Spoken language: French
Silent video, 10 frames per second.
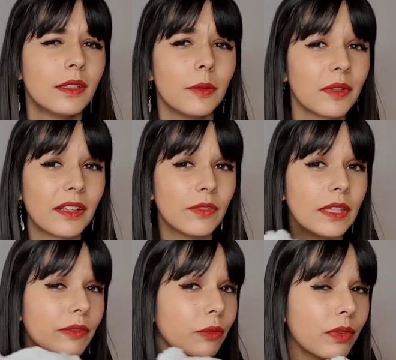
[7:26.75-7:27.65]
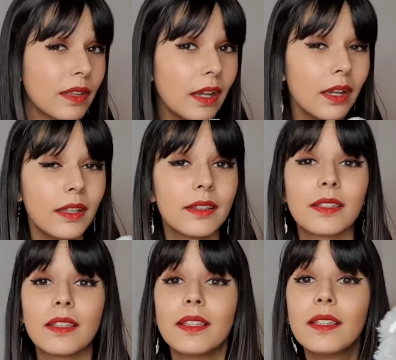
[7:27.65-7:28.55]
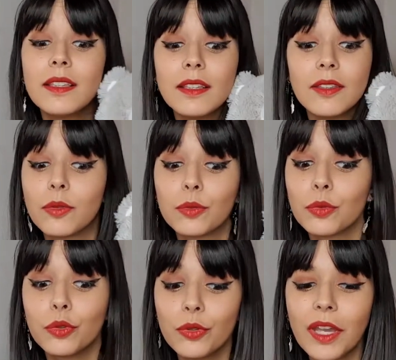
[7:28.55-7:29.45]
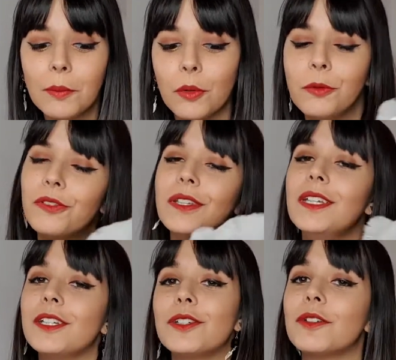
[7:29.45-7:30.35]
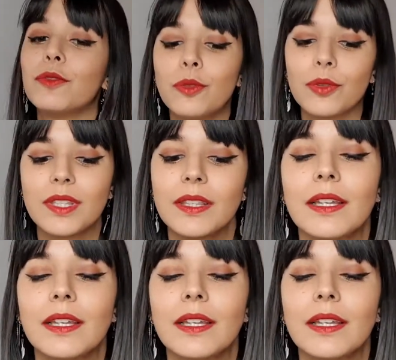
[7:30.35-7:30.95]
comment ça se fait qu'ils font ça, est-ce qu'ils en ont d'autres à proposer et j'ai vu que cette